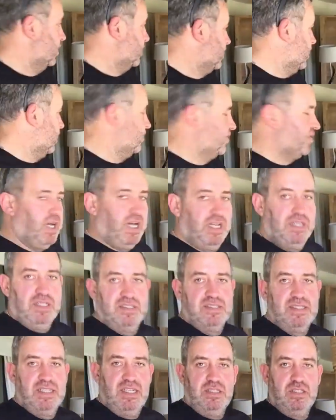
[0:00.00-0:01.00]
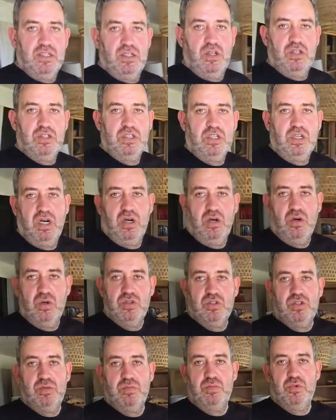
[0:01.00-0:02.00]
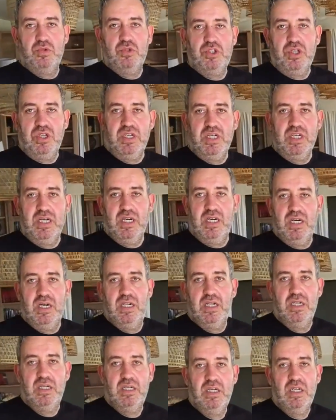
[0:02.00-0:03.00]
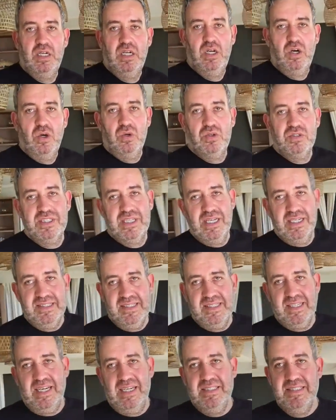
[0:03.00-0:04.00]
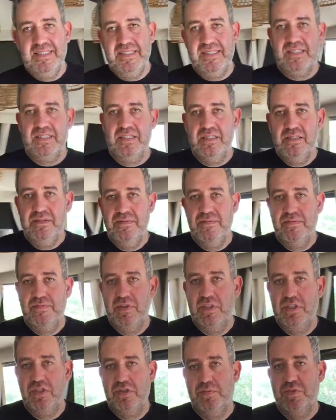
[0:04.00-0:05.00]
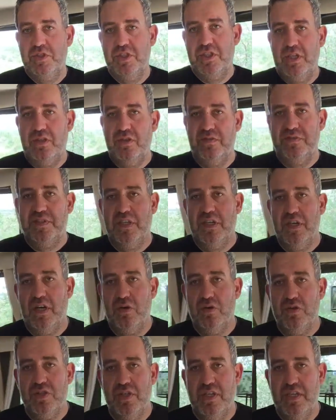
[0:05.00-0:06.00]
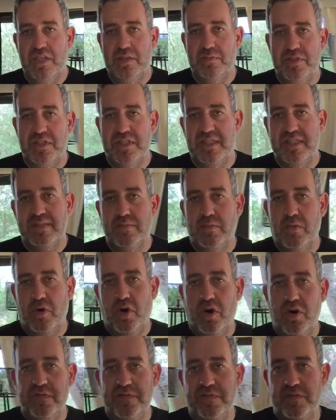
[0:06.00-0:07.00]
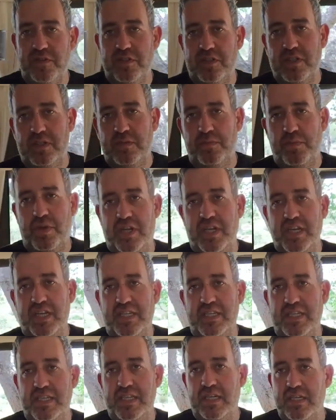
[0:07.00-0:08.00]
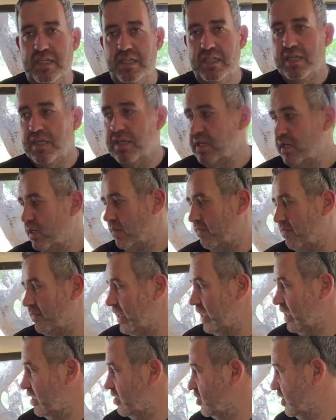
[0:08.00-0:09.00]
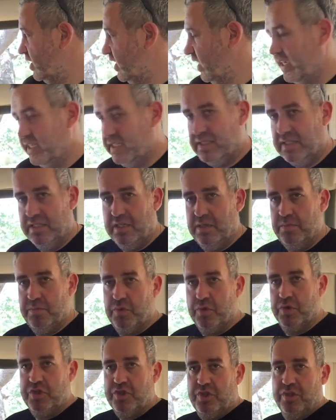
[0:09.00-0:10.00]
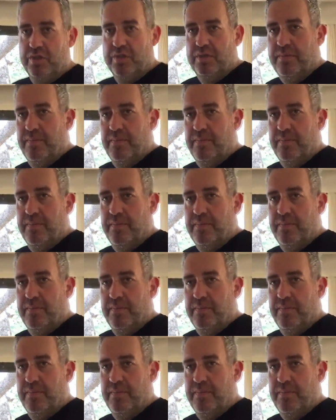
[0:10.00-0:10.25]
Dann auf der anderen Seite noch eine Couch, ein Bücherregal, und das Ganze, wenn ich mich dann auf die Couch lege, mit diesem offenen Blick hier, wirklich direkt in den Busch.